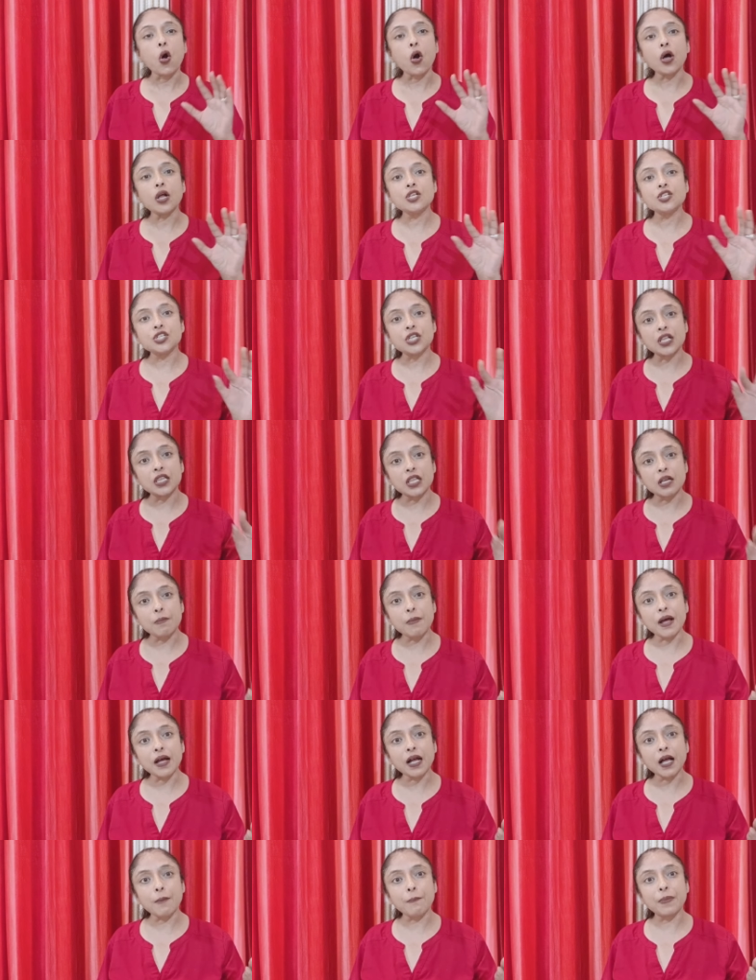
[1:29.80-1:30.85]
और
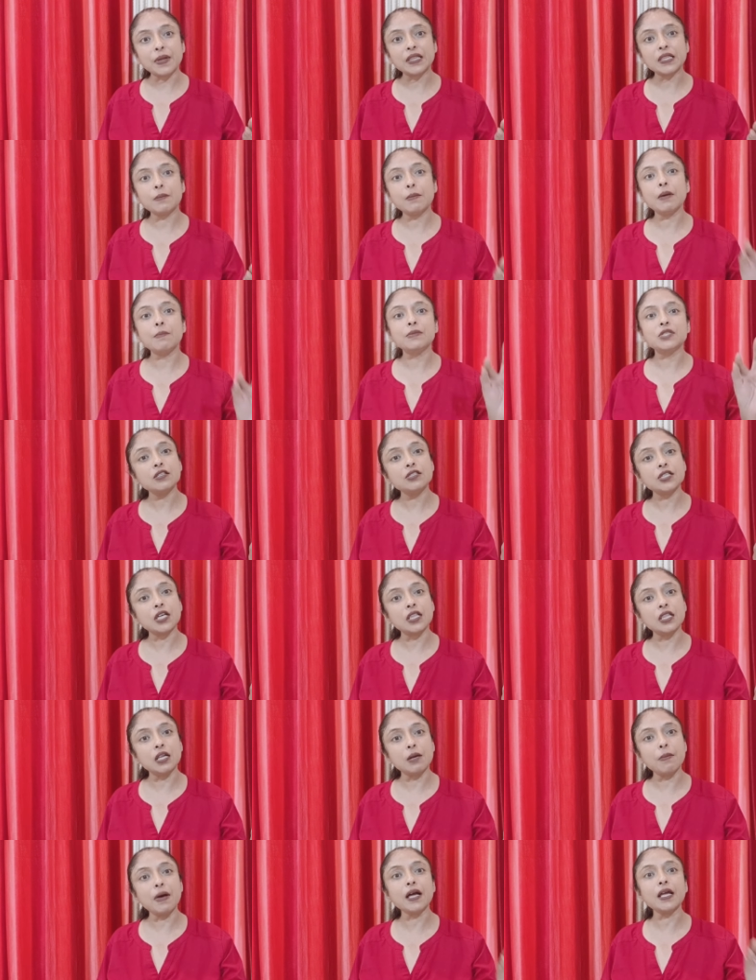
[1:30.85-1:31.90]
चंद्रमा का प्रतिबिंब
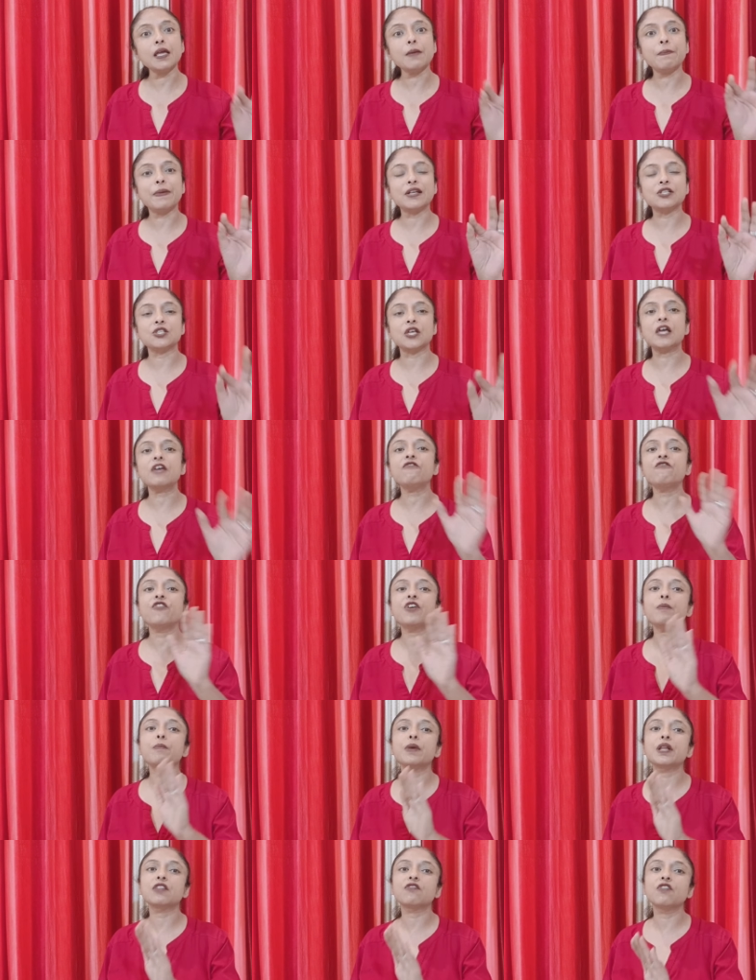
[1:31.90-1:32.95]
चंद्रमा की परछाई फिर
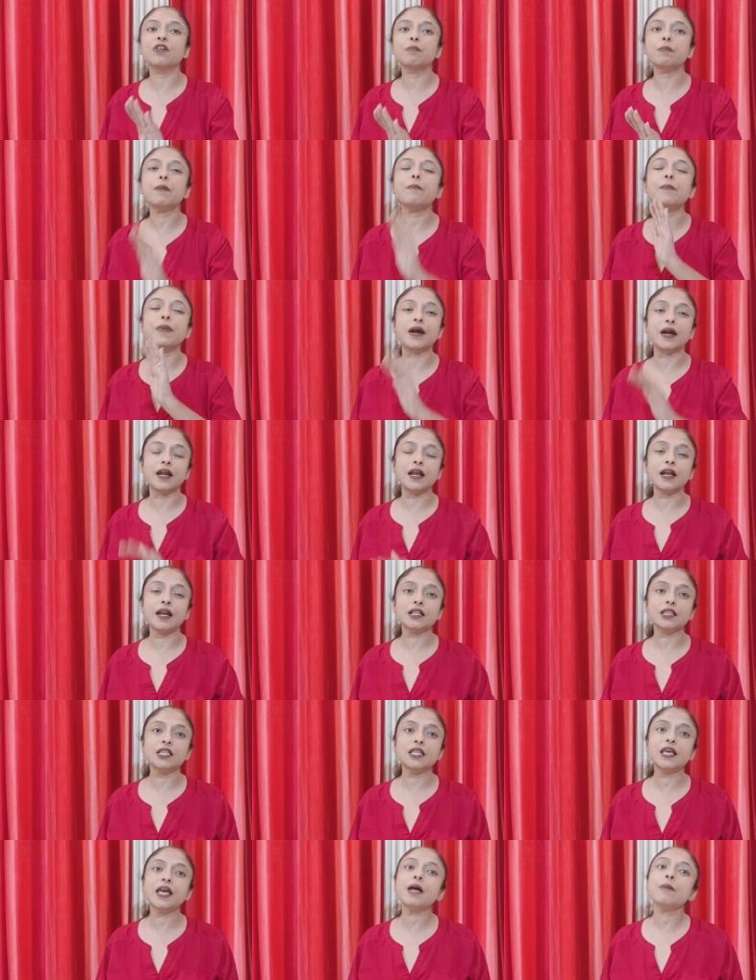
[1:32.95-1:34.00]
पृथ्वी पर पड़ने
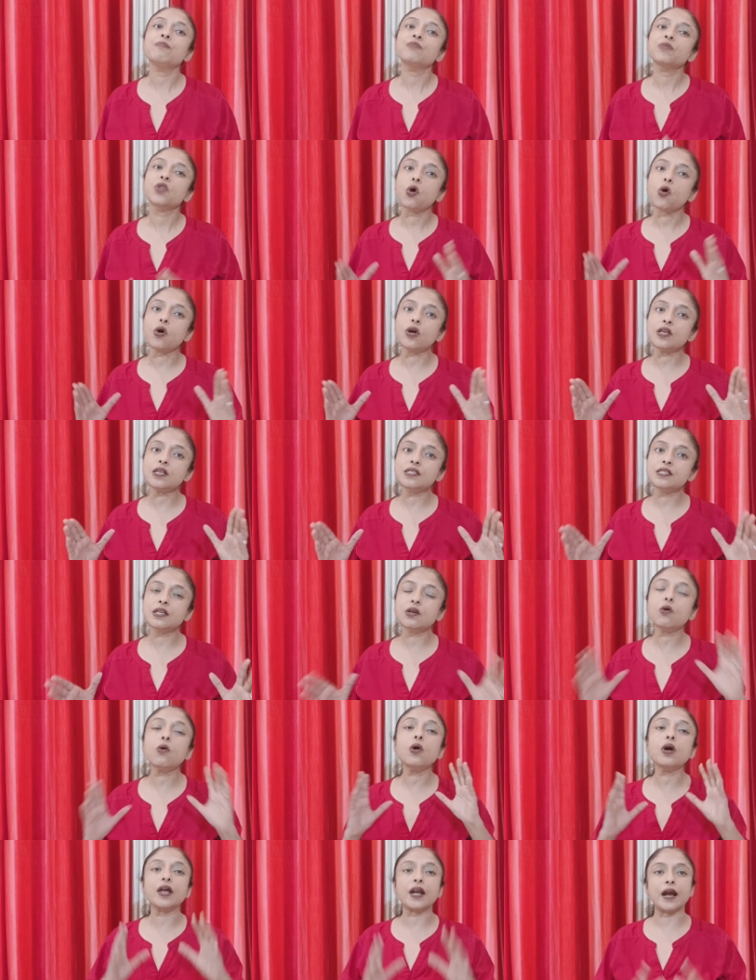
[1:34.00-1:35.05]
लगती है और इसी
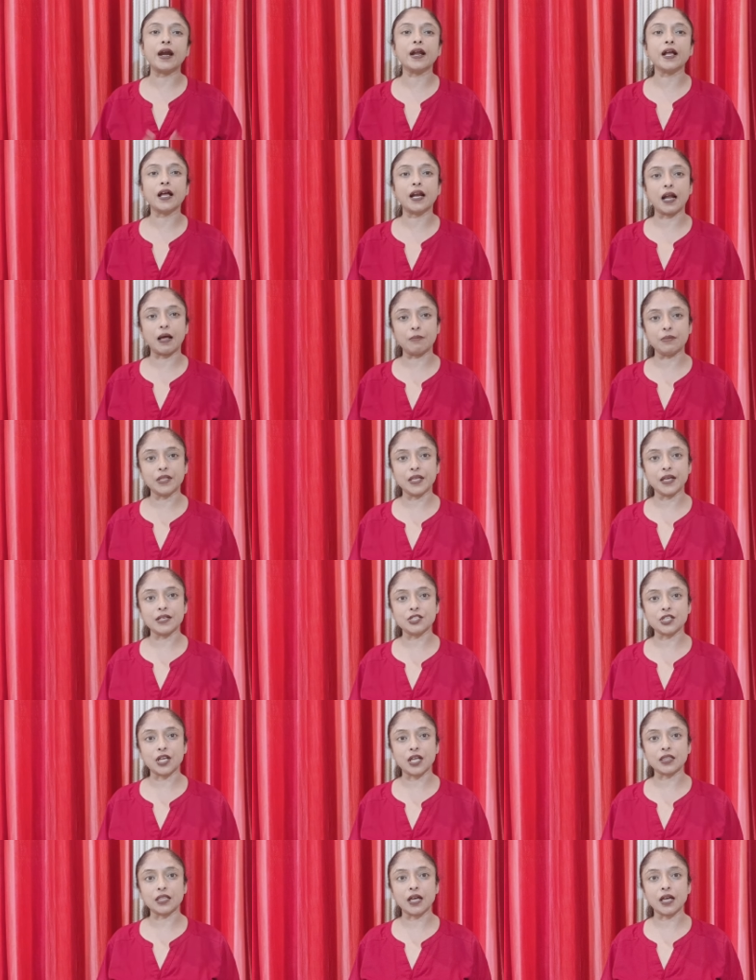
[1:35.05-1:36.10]
को ग्रहण का नाम दिया
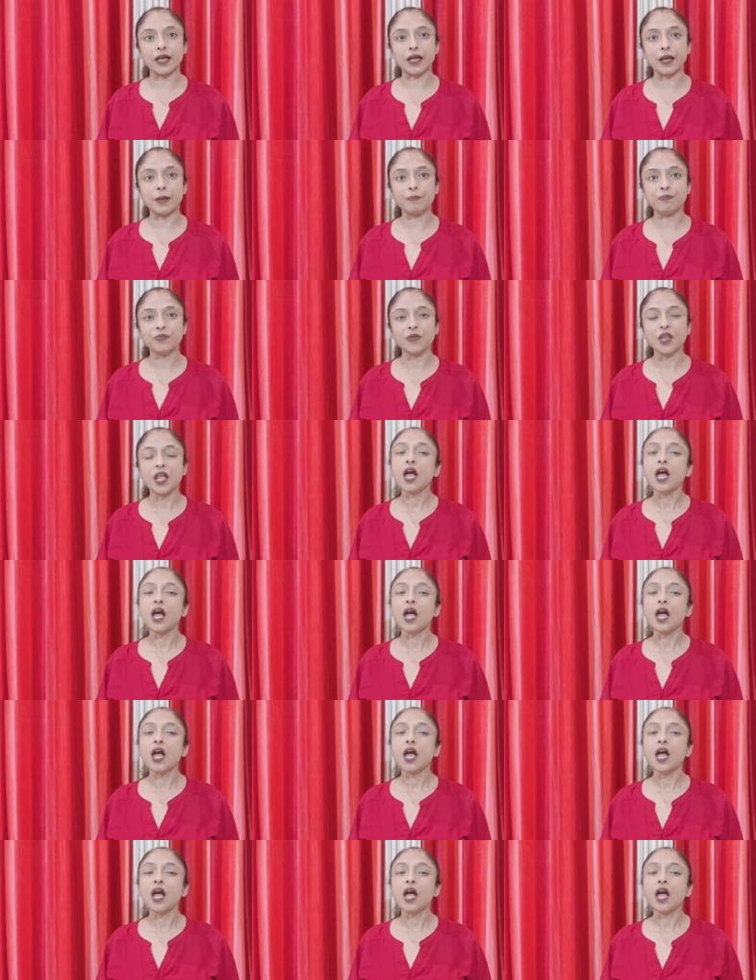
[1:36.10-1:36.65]
जाता है